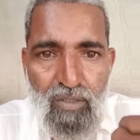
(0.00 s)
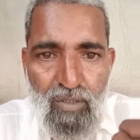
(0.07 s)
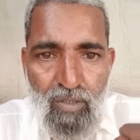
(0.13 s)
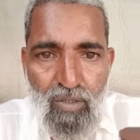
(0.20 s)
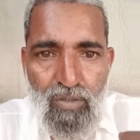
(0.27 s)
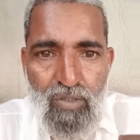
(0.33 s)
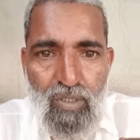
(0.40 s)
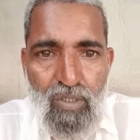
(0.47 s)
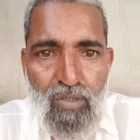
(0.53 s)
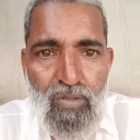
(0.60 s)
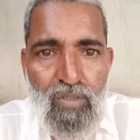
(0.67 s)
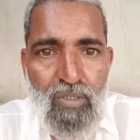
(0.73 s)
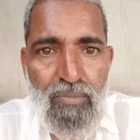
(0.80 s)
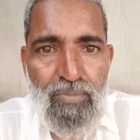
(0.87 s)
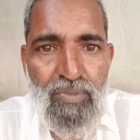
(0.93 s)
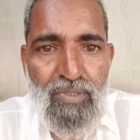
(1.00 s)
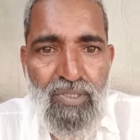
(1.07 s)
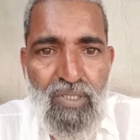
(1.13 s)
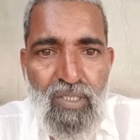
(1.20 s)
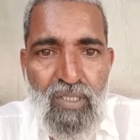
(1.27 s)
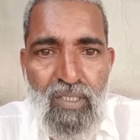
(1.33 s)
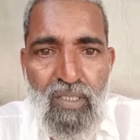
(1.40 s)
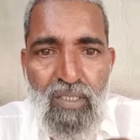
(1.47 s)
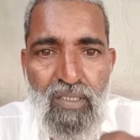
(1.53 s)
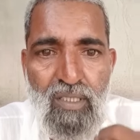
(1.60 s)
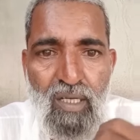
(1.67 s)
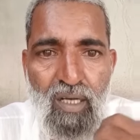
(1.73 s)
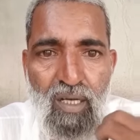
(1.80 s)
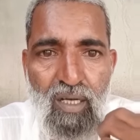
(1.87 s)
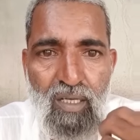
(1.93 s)
डॉक्टरों के पीछे
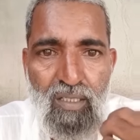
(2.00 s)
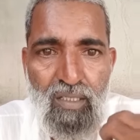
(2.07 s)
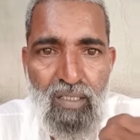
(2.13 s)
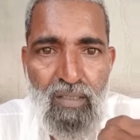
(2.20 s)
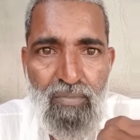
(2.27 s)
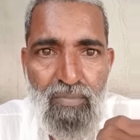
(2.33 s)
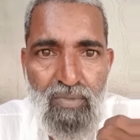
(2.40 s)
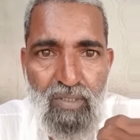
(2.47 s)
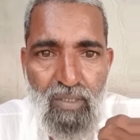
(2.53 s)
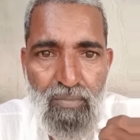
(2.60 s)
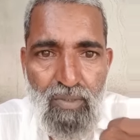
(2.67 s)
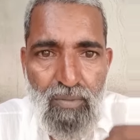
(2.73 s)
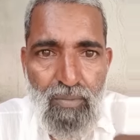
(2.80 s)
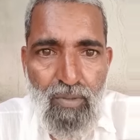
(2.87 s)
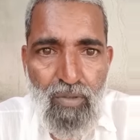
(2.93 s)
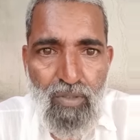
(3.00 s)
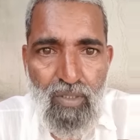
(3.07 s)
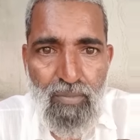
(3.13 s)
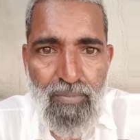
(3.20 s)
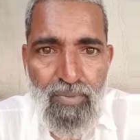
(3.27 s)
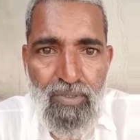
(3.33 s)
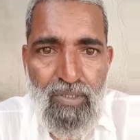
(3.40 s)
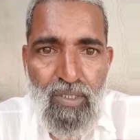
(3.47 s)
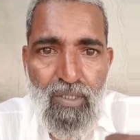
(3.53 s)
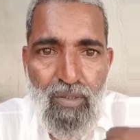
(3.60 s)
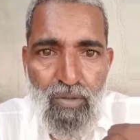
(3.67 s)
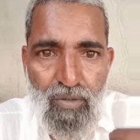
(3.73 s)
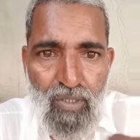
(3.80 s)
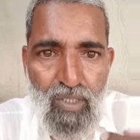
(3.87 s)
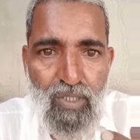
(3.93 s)
या हकीम तबीबों के पीछे
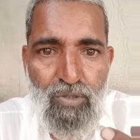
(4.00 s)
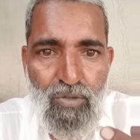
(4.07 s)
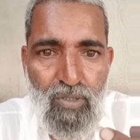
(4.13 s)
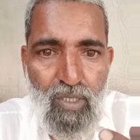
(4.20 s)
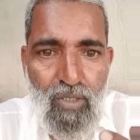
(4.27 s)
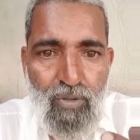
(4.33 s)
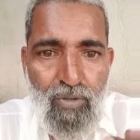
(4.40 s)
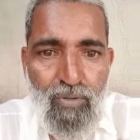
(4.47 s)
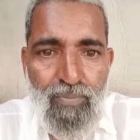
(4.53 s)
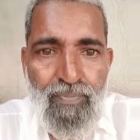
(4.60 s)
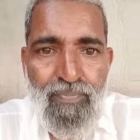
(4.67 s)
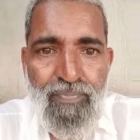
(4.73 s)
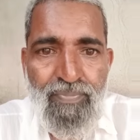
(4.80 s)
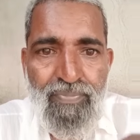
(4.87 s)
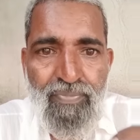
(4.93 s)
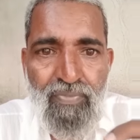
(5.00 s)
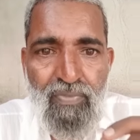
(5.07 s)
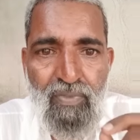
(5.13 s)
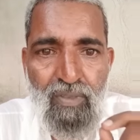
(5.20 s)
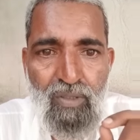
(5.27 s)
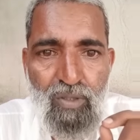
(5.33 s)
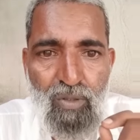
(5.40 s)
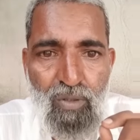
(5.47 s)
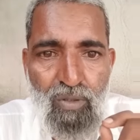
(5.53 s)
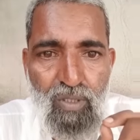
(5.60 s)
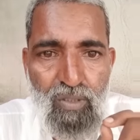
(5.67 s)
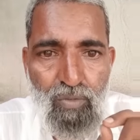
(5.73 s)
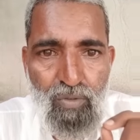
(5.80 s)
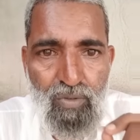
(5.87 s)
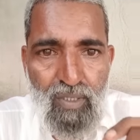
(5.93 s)
लुटा चुका हो तो
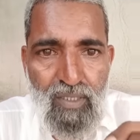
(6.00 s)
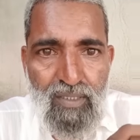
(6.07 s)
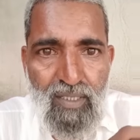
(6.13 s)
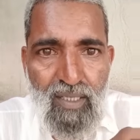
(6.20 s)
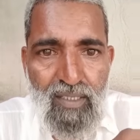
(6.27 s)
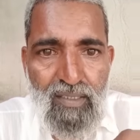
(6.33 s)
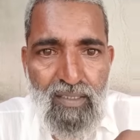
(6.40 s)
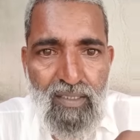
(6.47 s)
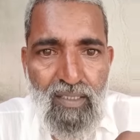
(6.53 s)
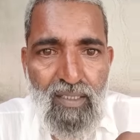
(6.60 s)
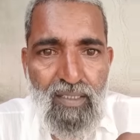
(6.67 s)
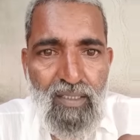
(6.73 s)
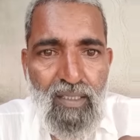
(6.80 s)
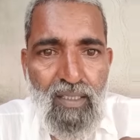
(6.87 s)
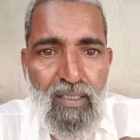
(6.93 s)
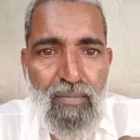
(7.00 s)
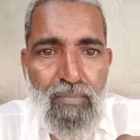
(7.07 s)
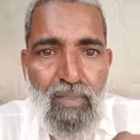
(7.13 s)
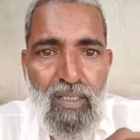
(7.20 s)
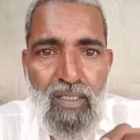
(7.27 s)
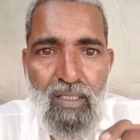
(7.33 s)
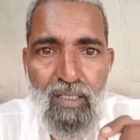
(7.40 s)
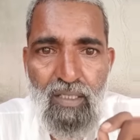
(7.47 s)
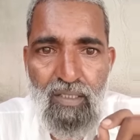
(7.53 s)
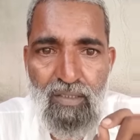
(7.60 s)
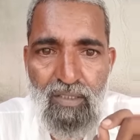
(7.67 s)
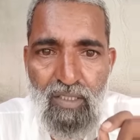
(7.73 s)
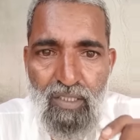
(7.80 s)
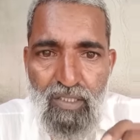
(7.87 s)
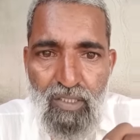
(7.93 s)
उन हजरात के लिए मैं एक
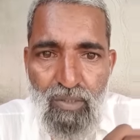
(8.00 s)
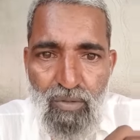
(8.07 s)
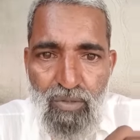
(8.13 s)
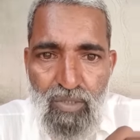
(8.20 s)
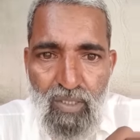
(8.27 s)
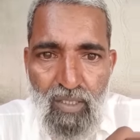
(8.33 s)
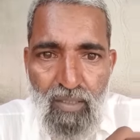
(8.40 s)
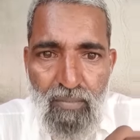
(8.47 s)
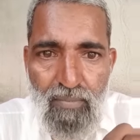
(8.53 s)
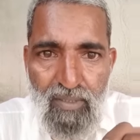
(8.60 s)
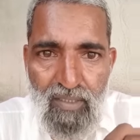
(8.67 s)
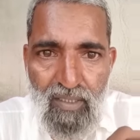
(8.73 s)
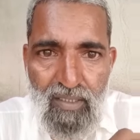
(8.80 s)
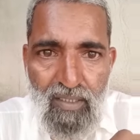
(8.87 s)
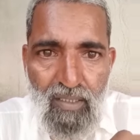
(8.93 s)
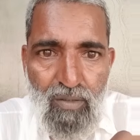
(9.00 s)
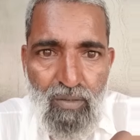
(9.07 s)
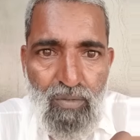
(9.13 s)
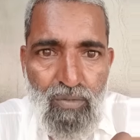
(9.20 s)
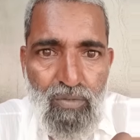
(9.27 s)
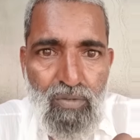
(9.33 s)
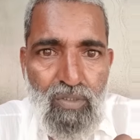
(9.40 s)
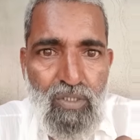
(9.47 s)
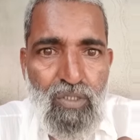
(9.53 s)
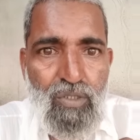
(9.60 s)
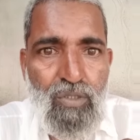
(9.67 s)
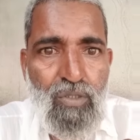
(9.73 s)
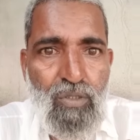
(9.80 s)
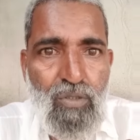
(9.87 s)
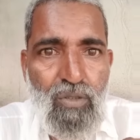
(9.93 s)
देसी नुस्खा बताता हूँ
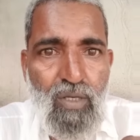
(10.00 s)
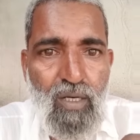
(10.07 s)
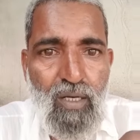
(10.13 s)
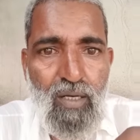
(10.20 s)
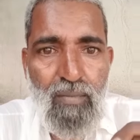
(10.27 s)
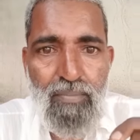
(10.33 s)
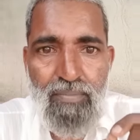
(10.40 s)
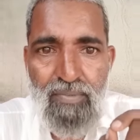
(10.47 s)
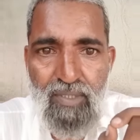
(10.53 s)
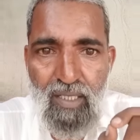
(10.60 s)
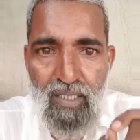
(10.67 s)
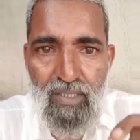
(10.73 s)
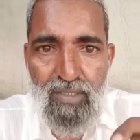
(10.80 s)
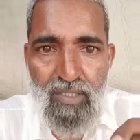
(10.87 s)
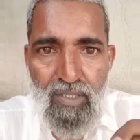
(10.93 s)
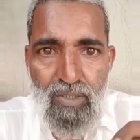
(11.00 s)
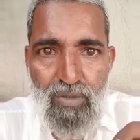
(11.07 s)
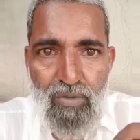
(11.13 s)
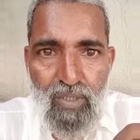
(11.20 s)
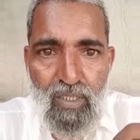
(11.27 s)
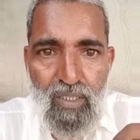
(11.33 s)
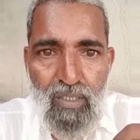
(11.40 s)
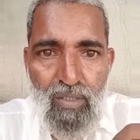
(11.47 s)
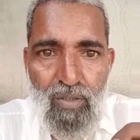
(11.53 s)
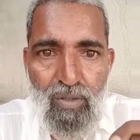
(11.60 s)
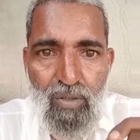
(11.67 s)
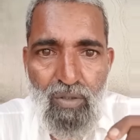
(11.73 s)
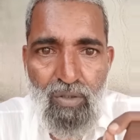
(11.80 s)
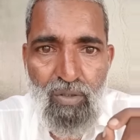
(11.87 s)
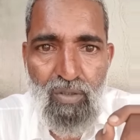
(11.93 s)
इसको आप ध्यान से सुने
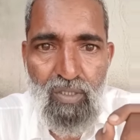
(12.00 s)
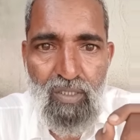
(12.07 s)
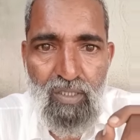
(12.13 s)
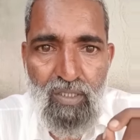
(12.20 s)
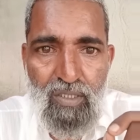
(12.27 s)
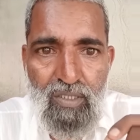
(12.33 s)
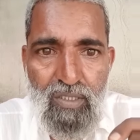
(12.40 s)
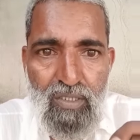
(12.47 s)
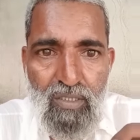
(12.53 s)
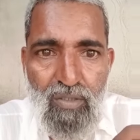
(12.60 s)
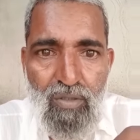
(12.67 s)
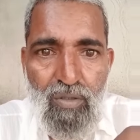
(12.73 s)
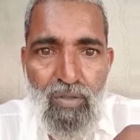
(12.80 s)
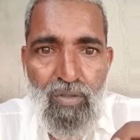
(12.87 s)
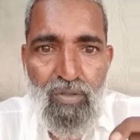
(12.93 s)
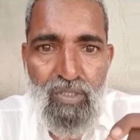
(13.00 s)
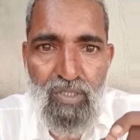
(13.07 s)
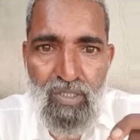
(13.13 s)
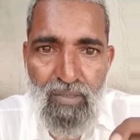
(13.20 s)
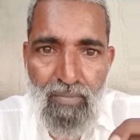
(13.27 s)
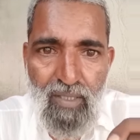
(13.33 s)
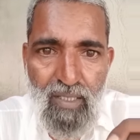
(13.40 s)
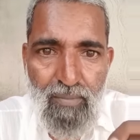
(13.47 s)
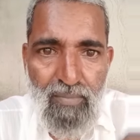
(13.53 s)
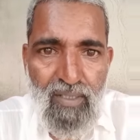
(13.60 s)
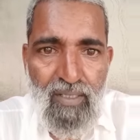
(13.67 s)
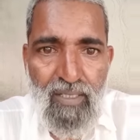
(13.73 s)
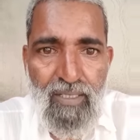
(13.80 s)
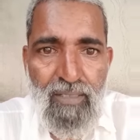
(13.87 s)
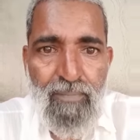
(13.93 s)
और इसको इस्तेमाल
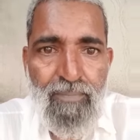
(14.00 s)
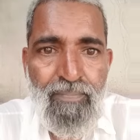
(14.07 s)
में लें